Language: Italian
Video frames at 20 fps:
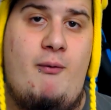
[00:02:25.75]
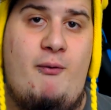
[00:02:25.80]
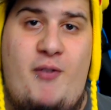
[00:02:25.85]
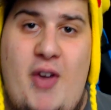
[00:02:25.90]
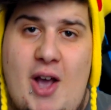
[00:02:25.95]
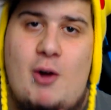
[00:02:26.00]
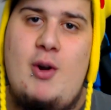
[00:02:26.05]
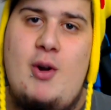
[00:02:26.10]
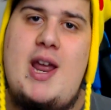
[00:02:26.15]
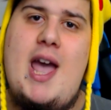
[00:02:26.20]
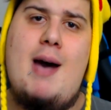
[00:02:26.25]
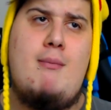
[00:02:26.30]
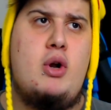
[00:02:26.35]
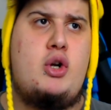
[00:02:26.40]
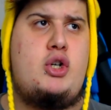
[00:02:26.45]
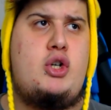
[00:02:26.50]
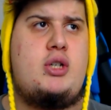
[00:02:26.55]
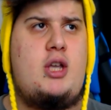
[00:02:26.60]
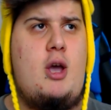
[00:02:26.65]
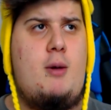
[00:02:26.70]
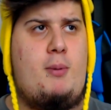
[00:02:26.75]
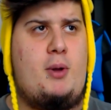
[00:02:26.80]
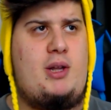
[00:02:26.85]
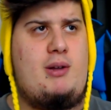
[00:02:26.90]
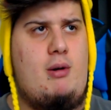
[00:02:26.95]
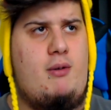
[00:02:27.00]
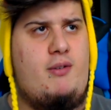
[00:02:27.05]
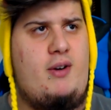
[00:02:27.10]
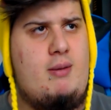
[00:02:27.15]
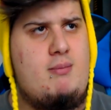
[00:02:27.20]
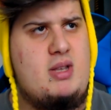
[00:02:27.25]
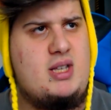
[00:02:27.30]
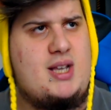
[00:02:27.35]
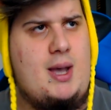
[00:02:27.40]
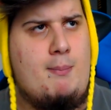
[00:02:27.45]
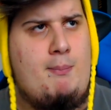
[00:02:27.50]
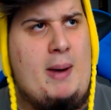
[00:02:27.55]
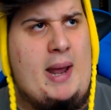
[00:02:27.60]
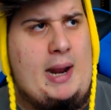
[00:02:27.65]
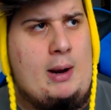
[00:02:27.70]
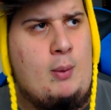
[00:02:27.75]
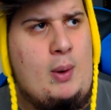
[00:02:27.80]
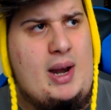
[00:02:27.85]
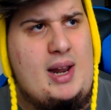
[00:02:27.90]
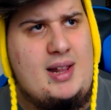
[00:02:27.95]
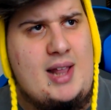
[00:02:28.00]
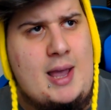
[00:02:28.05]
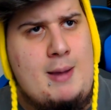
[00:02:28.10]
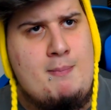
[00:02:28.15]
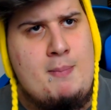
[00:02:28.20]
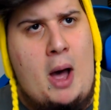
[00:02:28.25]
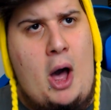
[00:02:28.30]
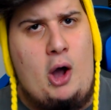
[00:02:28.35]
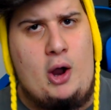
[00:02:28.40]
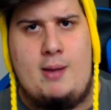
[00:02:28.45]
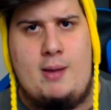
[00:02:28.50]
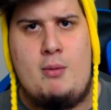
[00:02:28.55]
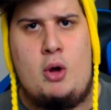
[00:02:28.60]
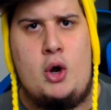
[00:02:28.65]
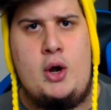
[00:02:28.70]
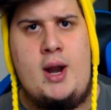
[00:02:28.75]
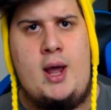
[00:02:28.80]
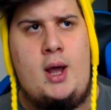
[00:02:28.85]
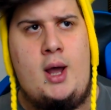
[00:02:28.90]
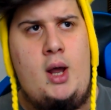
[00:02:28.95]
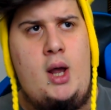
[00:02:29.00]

figuriamoci se io potevo farmi scappare quelli dei Pokémon!